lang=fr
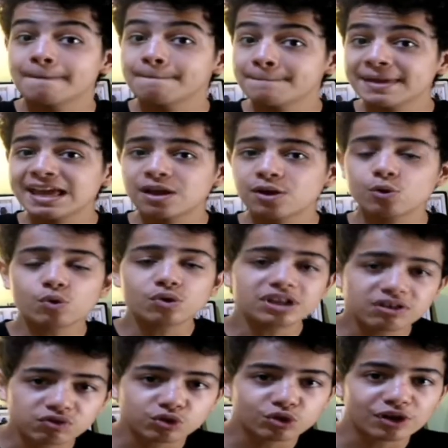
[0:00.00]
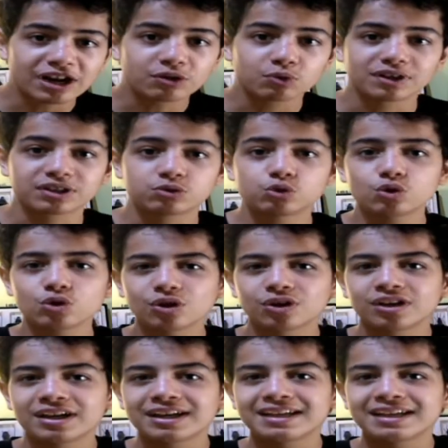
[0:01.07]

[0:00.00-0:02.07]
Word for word: Mais au niveau de la nourriture,